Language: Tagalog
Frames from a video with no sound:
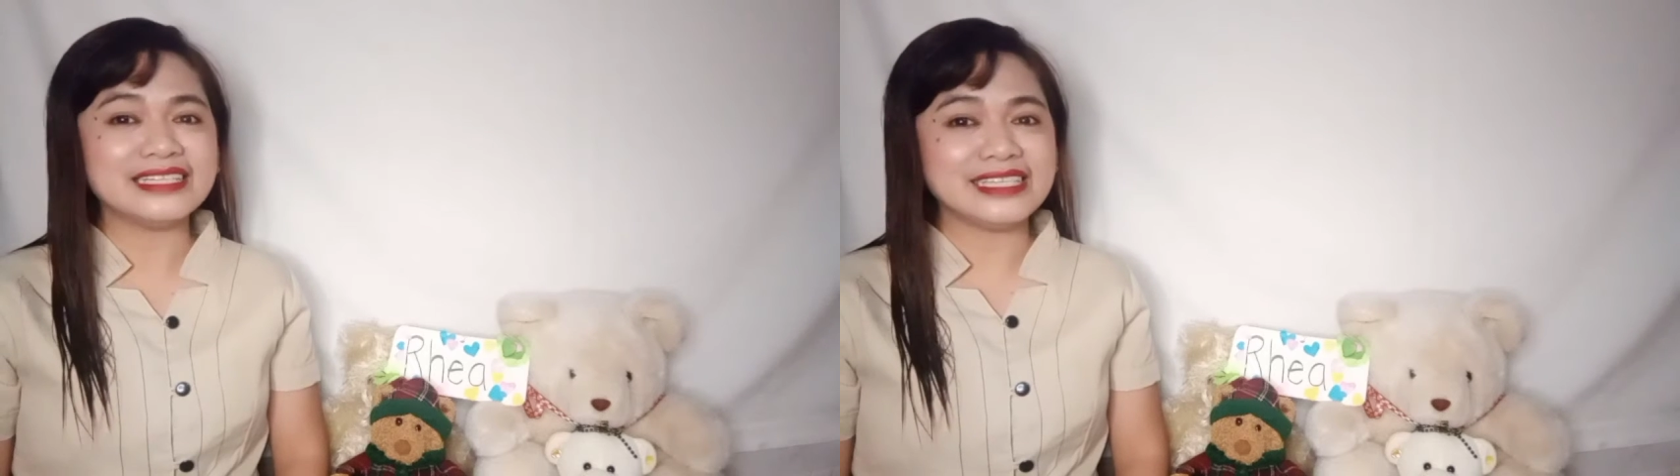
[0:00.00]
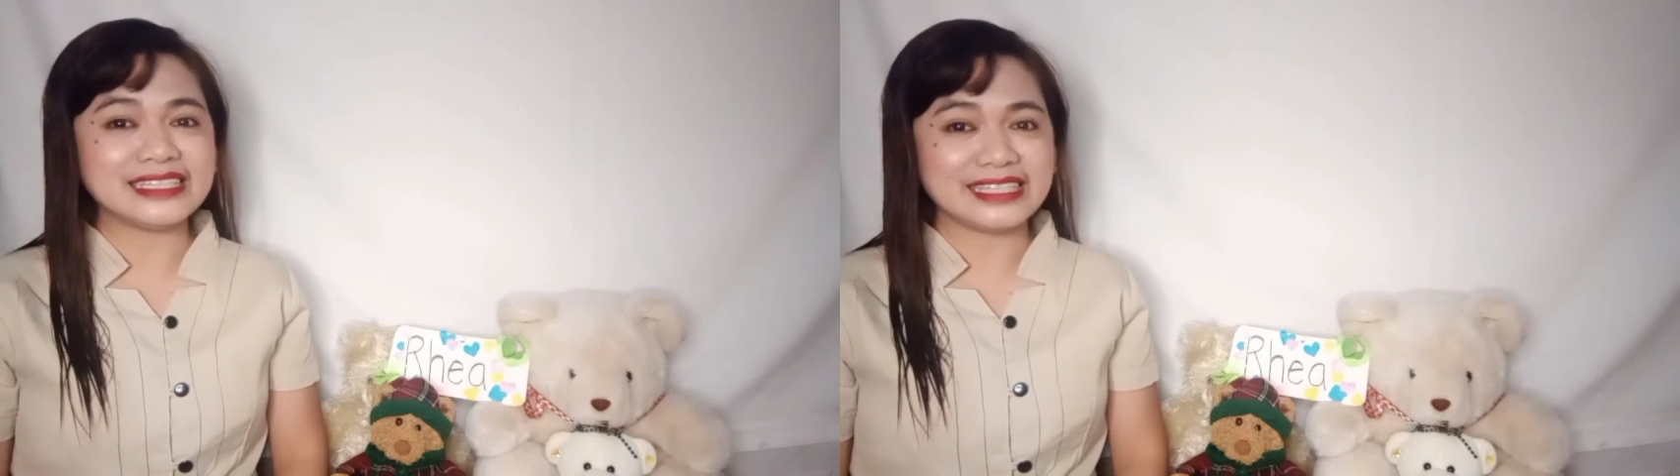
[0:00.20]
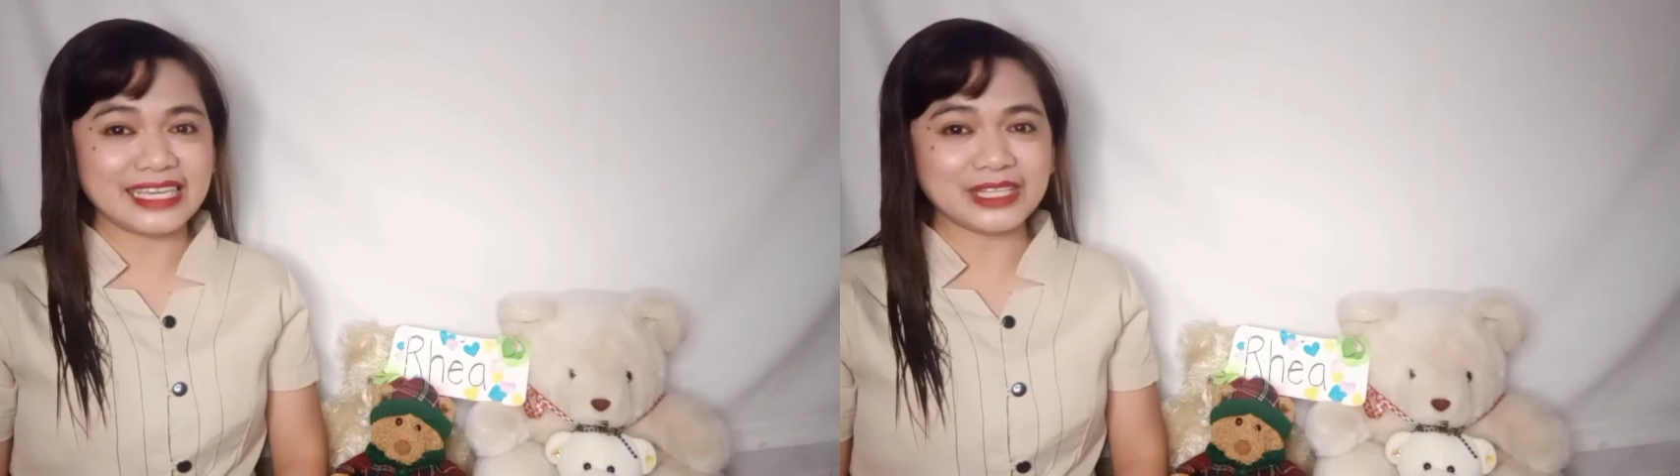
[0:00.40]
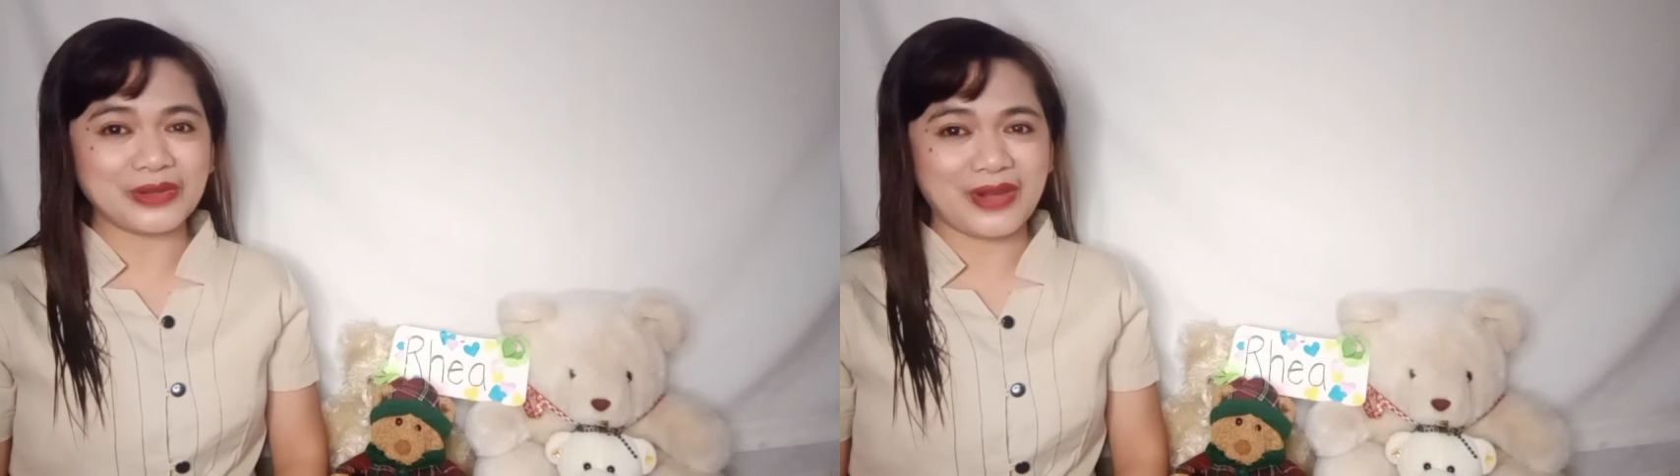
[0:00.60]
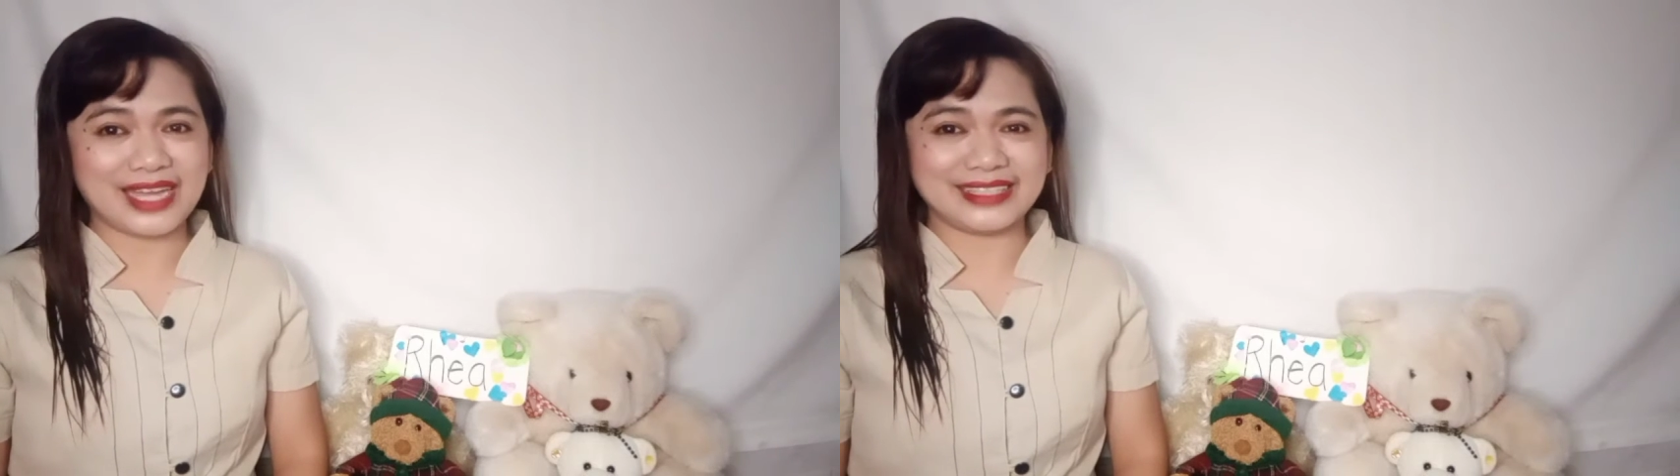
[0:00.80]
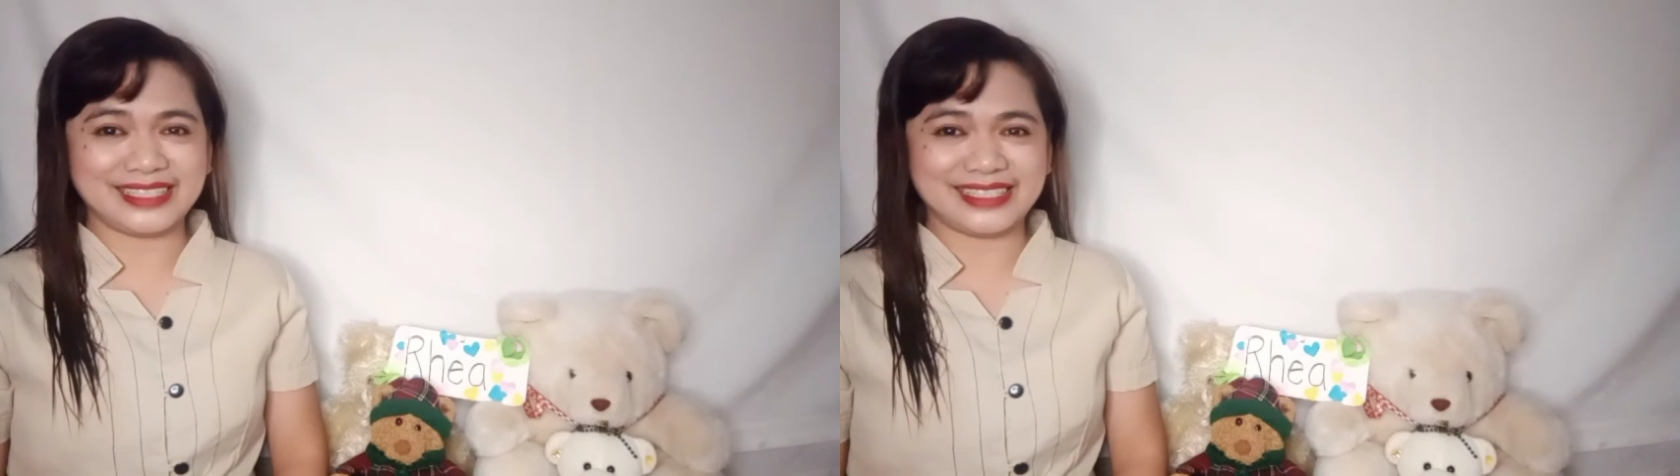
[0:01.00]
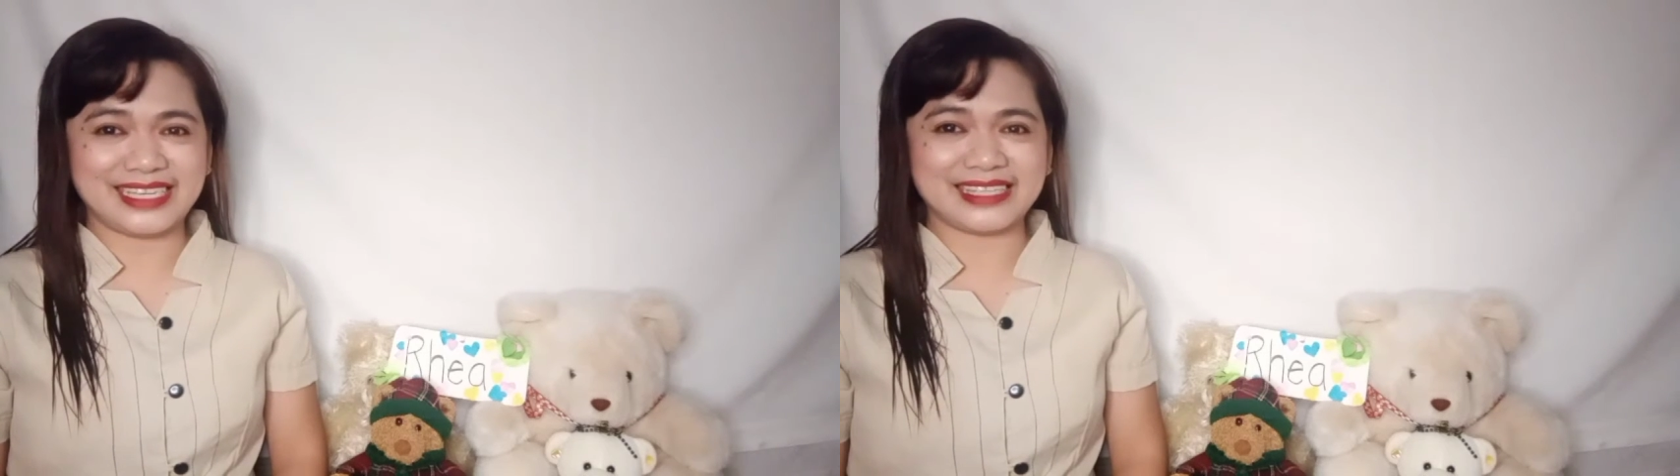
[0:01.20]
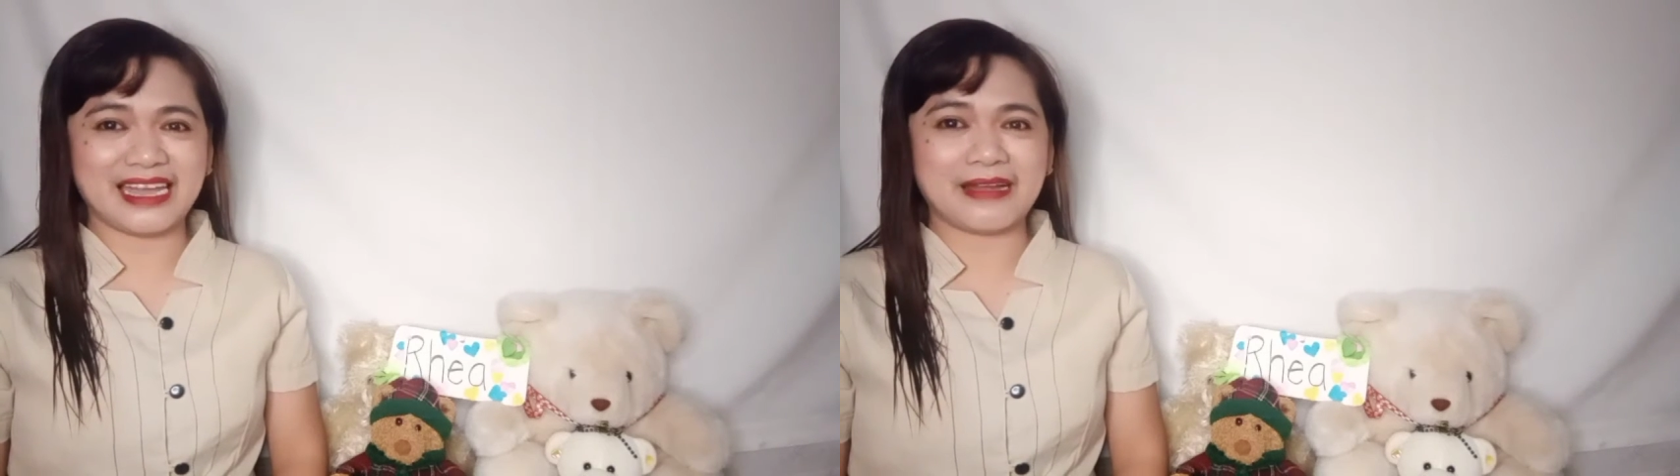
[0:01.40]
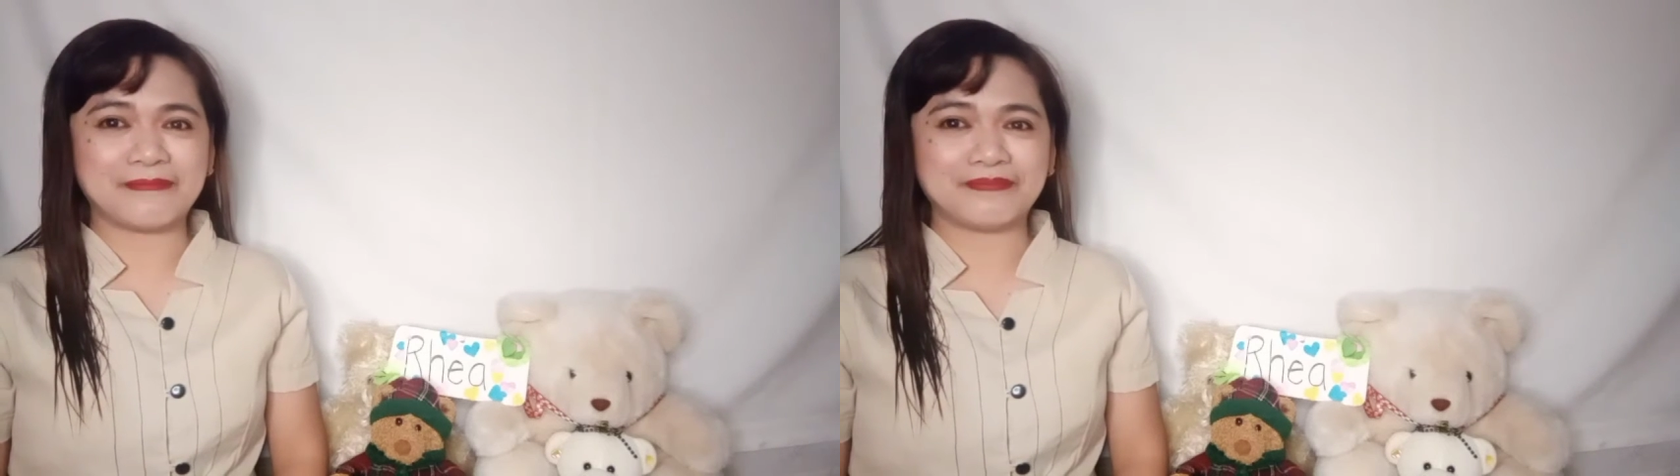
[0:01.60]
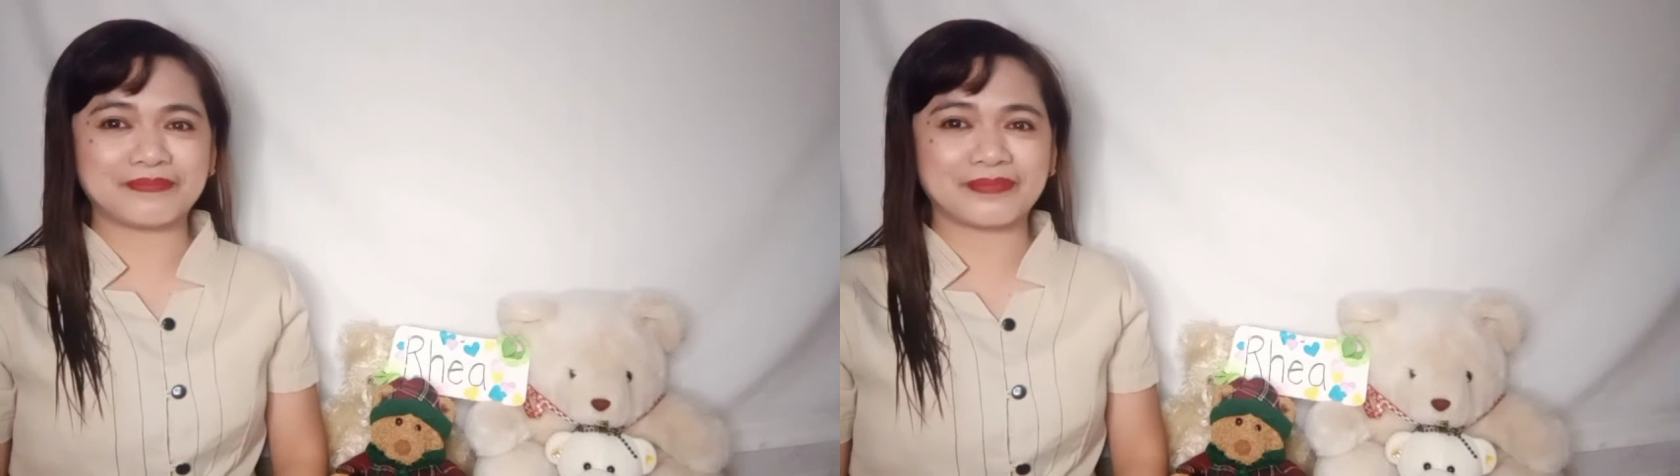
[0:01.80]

ni tito at ni tita.